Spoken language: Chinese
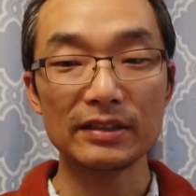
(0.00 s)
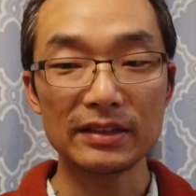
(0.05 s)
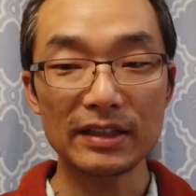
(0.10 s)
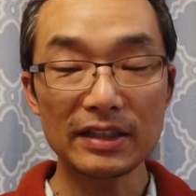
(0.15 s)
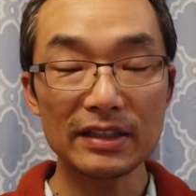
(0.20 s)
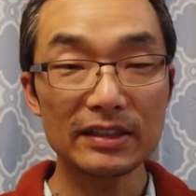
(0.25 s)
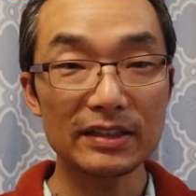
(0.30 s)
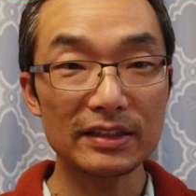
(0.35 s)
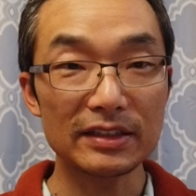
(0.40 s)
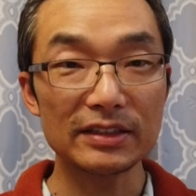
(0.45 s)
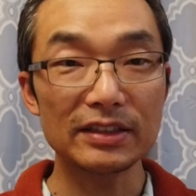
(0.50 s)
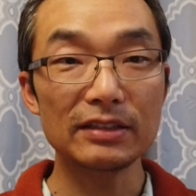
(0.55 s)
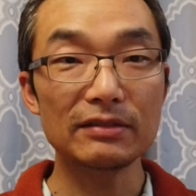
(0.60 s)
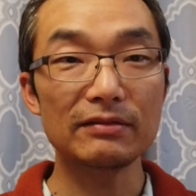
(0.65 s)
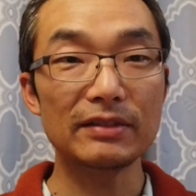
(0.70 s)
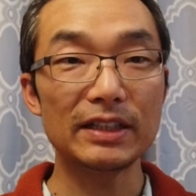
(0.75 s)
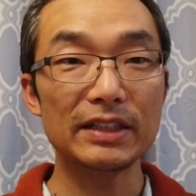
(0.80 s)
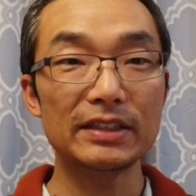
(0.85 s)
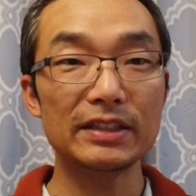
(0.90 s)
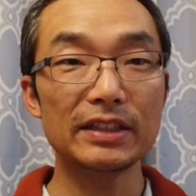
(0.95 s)
正是
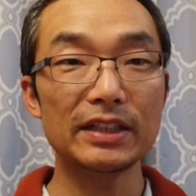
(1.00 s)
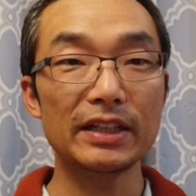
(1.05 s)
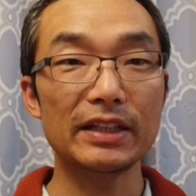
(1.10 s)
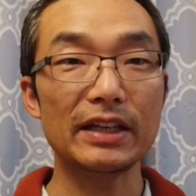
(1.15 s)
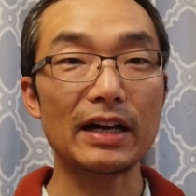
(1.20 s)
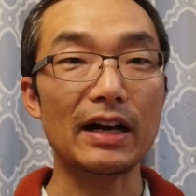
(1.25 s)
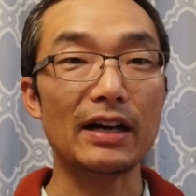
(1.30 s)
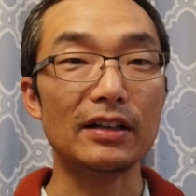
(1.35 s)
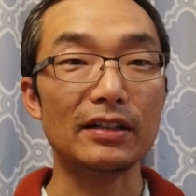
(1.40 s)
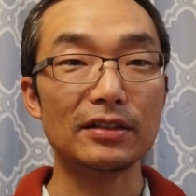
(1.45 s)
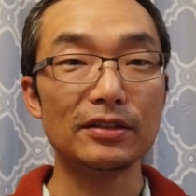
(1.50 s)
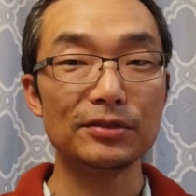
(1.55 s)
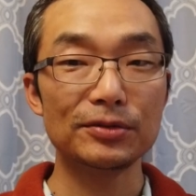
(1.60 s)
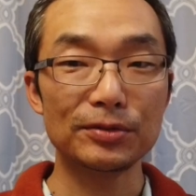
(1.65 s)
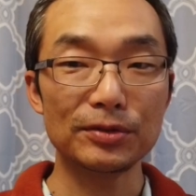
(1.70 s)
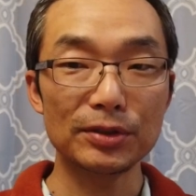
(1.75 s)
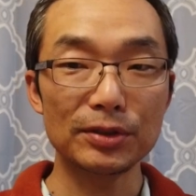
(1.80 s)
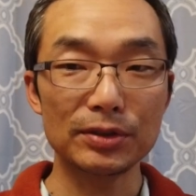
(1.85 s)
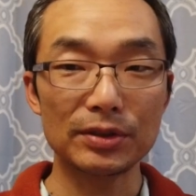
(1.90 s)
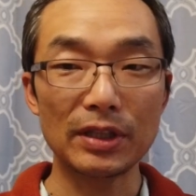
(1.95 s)
因为这样，
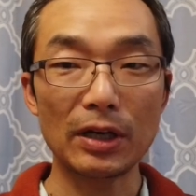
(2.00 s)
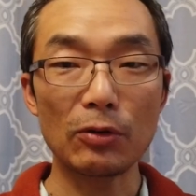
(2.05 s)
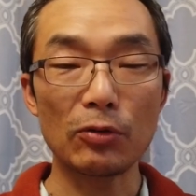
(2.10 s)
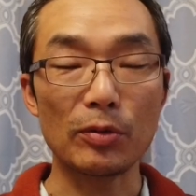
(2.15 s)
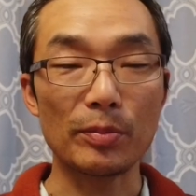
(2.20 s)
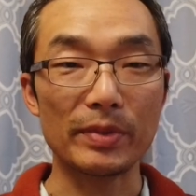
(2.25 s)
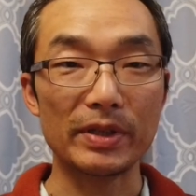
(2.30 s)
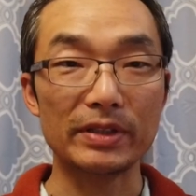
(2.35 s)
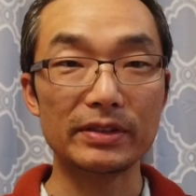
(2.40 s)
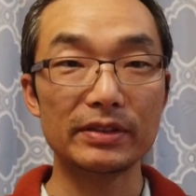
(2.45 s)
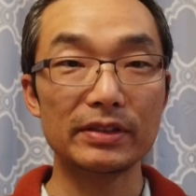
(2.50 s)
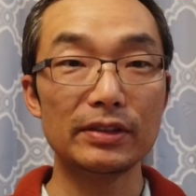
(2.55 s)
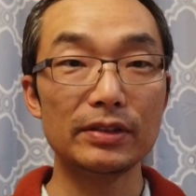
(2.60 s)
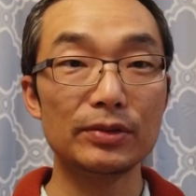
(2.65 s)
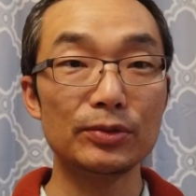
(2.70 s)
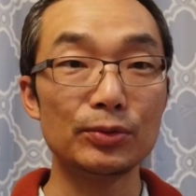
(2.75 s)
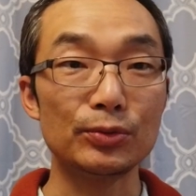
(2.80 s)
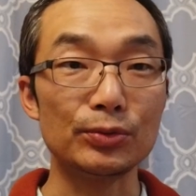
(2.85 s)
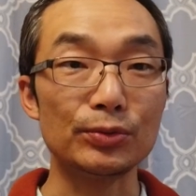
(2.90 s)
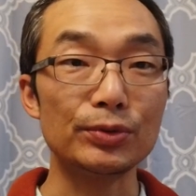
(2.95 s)
所以当我们
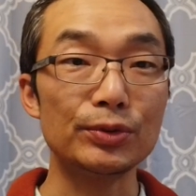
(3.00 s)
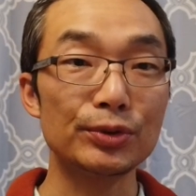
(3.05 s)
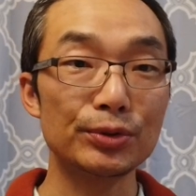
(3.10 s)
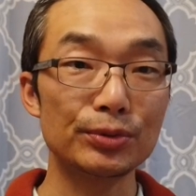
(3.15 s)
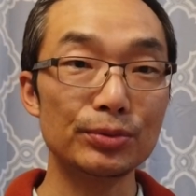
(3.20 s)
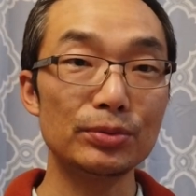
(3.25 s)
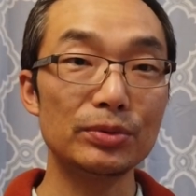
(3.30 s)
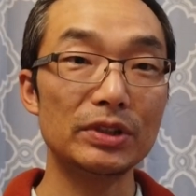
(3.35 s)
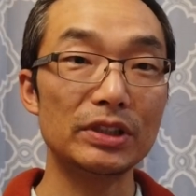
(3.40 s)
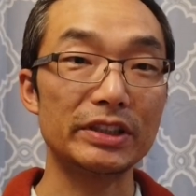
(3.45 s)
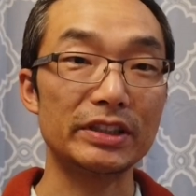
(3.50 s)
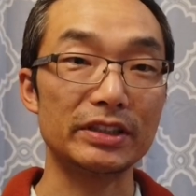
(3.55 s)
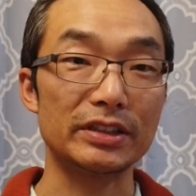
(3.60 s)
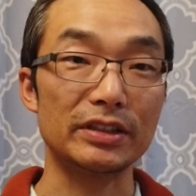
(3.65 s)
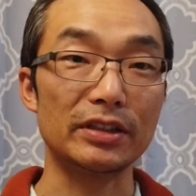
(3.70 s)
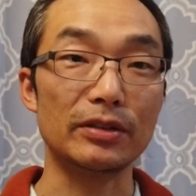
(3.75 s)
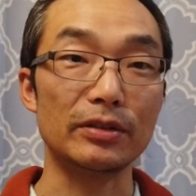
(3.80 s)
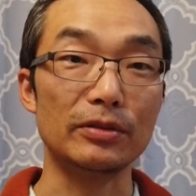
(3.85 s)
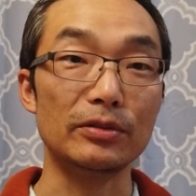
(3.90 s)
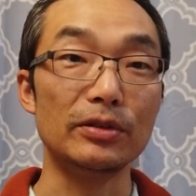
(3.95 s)
读书的
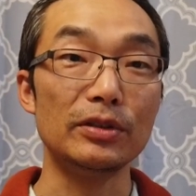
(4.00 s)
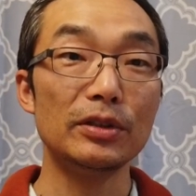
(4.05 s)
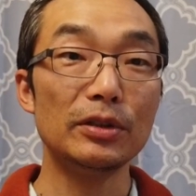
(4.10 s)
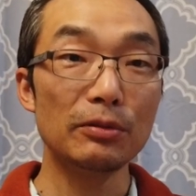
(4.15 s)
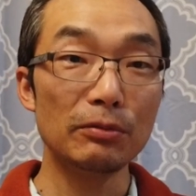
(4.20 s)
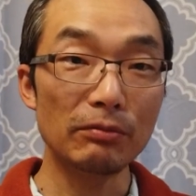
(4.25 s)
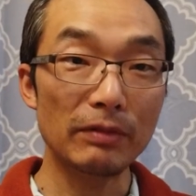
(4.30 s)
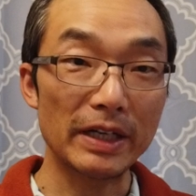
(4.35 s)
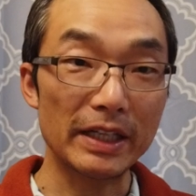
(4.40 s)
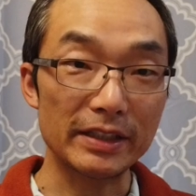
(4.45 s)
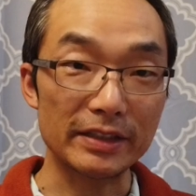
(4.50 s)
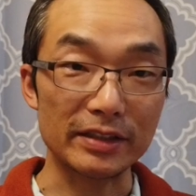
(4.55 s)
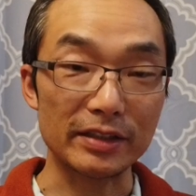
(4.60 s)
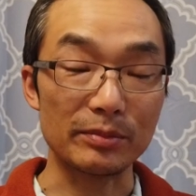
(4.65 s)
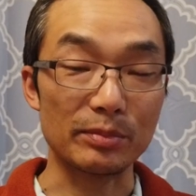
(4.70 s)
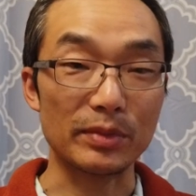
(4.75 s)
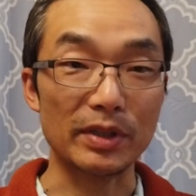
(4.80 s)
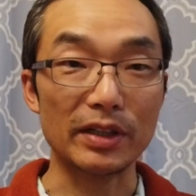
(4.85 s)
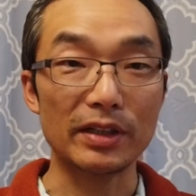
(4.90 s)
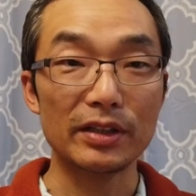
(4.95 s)
时候，为
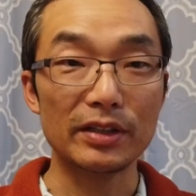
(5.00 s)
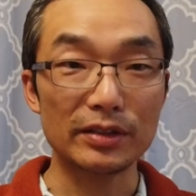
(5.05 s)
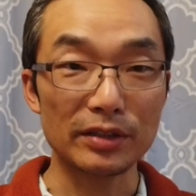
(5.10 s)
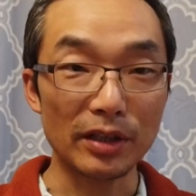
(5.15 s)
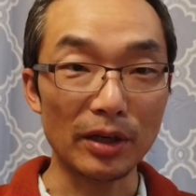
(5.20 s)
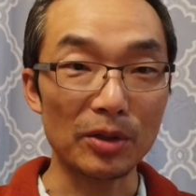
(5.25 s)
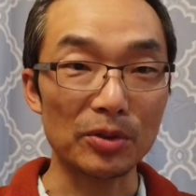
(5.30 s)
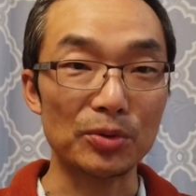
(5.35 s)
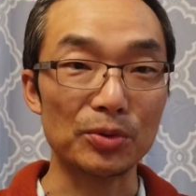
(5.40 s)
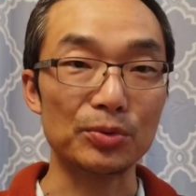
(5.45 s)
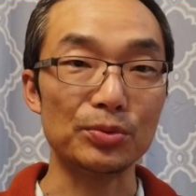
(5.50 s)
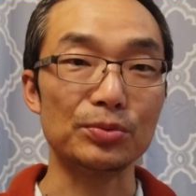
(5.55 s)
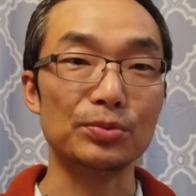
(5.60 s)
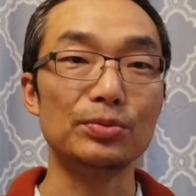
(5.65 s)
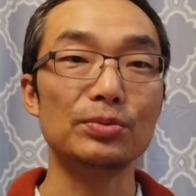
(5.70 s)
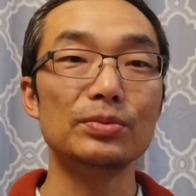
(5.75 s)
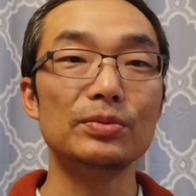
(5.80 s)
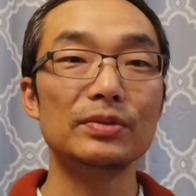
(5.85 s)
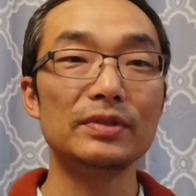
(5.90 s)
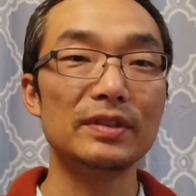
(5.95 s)
什么要
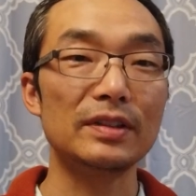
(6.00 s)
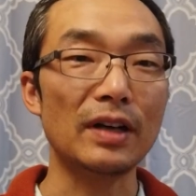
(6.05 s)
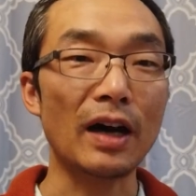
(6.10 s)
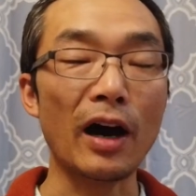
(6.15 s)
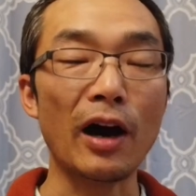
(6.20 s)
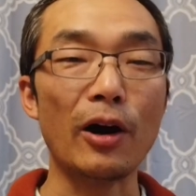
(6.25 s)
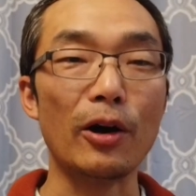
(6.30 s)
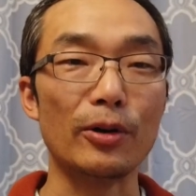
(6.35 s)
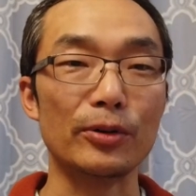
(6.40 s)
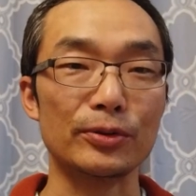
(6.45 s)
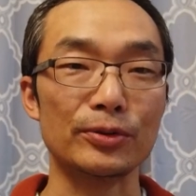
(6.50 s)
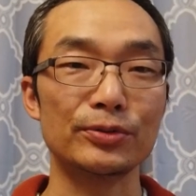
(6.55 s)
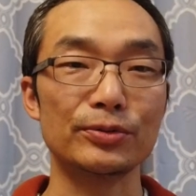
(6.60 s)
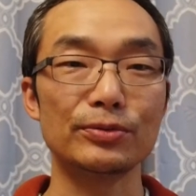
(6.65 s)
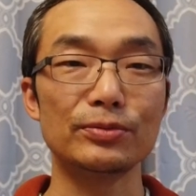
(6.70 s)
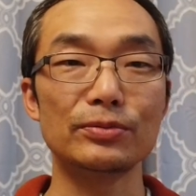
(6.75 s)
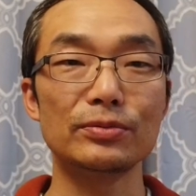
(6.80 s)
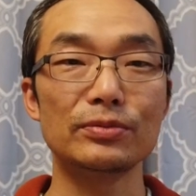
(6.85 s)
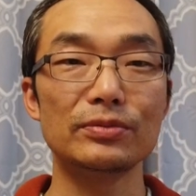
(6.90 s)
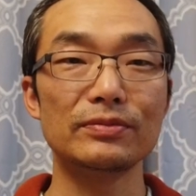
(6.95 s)
读好
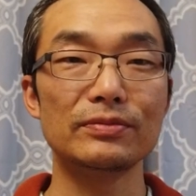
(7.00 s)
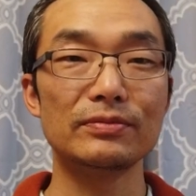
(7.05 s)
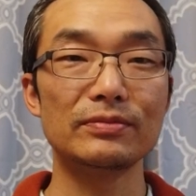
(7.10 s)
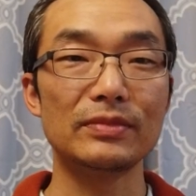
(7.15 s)
书？